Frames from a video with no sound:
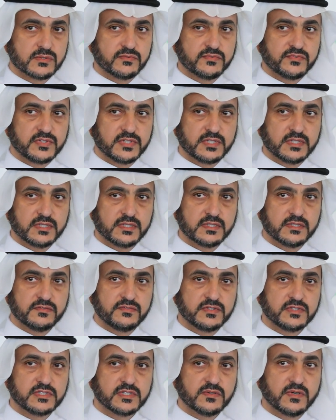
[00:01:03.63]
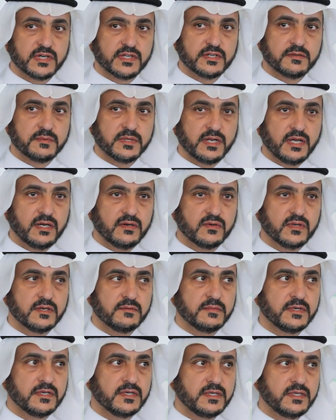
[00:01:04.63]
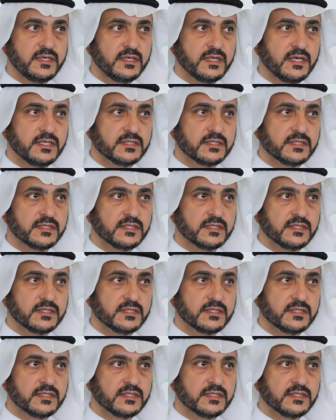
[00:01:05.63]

في في جوانب العولمة إلا